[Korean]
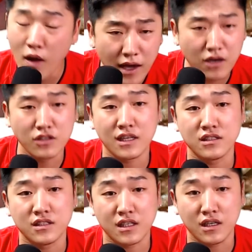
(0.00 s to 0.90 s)
왜
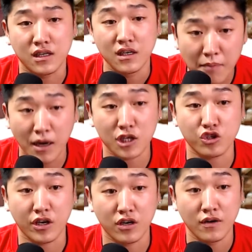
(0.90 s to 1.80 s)
응원했는지 딱
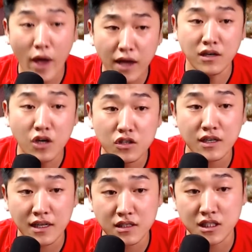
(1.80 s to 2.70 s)
말해줄게요 왜
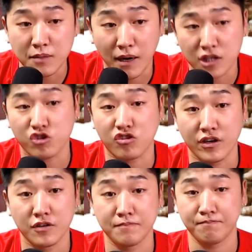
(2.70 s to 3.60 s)
응원을 했는지
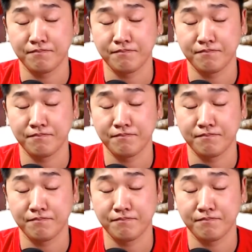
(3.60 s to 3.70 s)
말해줄게요